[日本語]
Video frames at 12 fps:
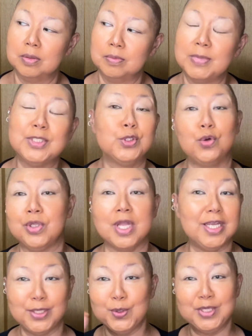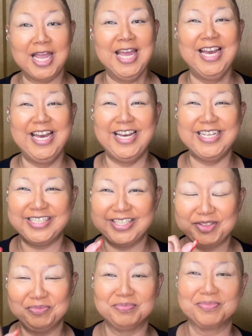まあすごい適当です
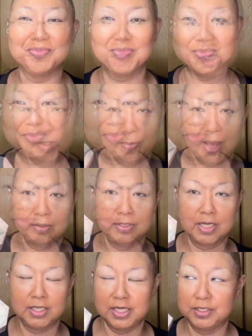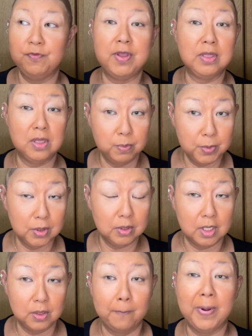パウダーです。
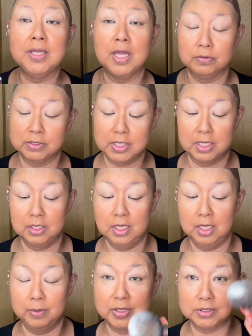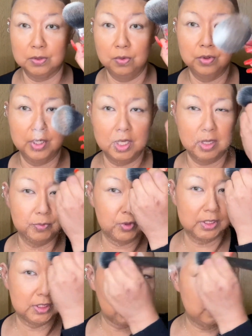フェンティービューティーのバターを使っていきます。大きな
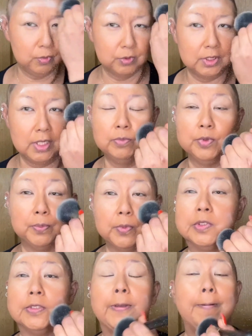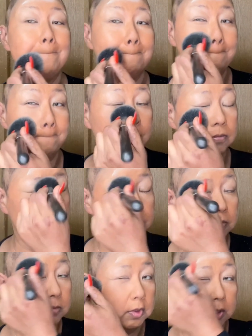ブラシでも全部ポジティ
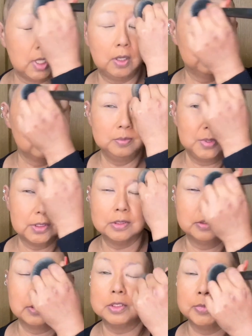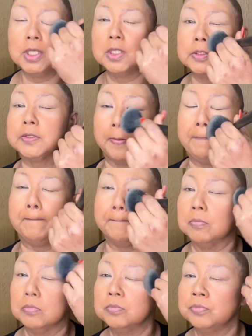ブ。顔を埋め尽くします。
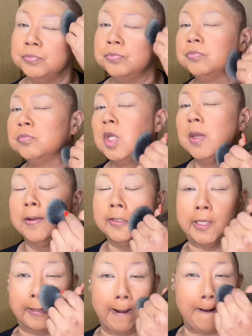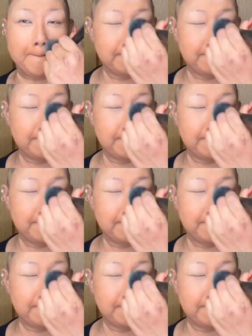なんか、